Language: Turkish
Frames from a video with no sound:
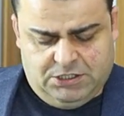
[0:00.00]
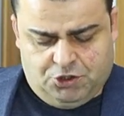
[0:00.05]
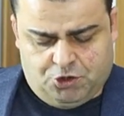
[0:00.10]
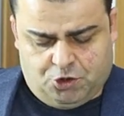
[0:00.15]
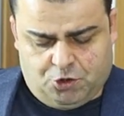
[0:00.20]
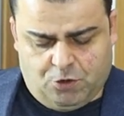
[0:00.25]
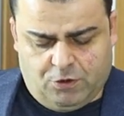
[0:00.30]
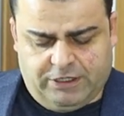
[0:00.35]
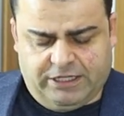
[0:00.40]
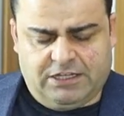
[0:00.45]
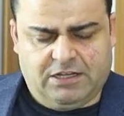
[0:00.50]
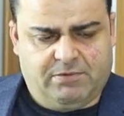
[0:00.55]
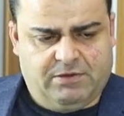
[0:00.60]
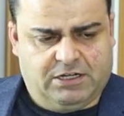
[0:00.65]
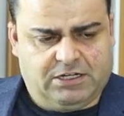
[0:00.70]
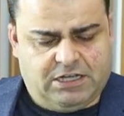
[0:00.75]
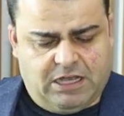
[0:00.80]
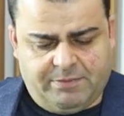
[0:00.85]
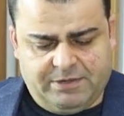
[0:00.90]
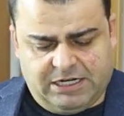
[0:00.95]
şöyle de
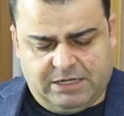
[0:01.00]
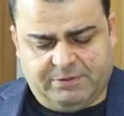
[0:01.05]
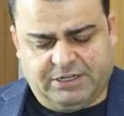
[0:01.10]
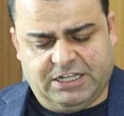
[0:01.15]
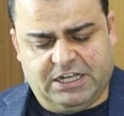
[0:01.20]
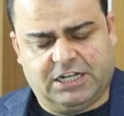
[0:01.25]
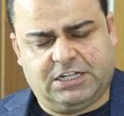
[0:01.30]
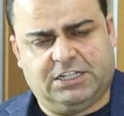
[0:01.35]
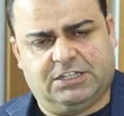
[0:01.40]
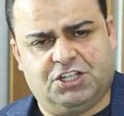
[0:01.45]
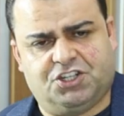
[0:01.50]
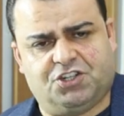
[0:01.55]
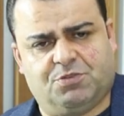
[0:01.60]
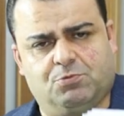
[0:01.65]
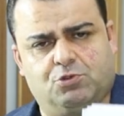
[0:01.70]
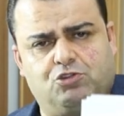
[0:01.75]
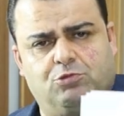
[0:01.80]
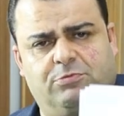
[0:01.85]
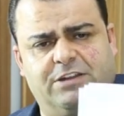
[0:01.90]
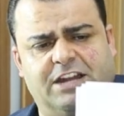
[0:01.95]
bir kameraman
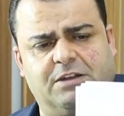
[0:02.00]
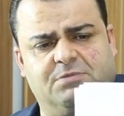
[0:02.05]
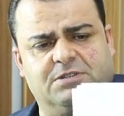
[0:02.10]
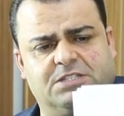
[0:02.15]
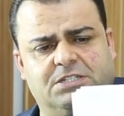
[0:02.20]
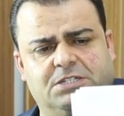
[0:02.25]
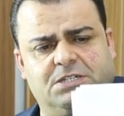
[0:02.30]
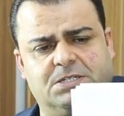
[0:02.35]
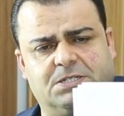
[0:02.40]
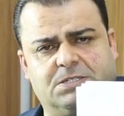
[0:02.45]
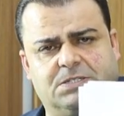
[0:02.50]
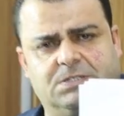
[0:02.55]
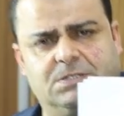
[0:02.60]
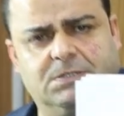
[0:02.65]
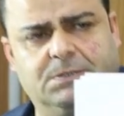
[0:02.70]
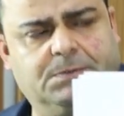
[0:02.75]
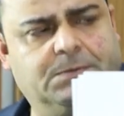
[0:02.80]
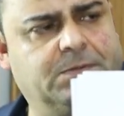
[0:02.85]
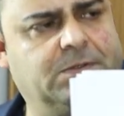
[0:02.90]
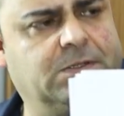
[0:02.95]
arkadaşım zoomlar mısınız?